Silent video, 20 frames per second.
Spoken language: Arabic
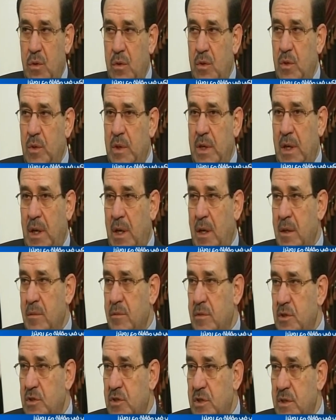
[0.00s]
كل دول
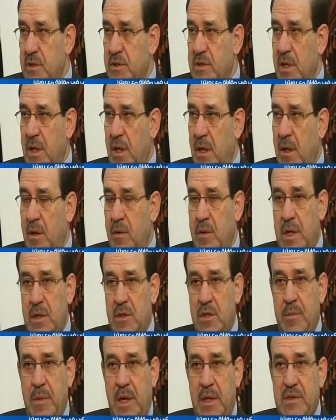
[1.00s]
العالم تشتري سلاح
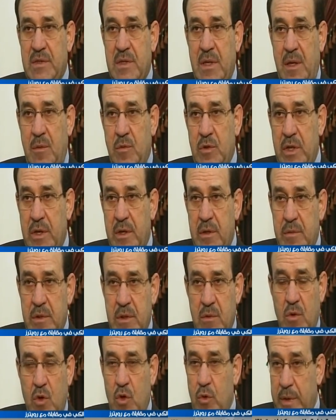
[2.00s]
ويأتي مع السلاح
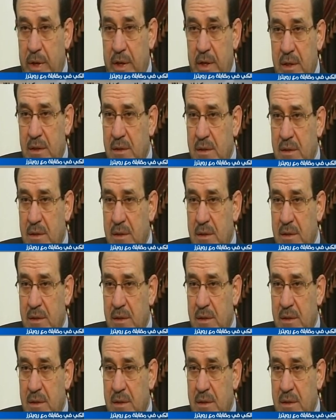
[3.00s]
مدربين وخبراء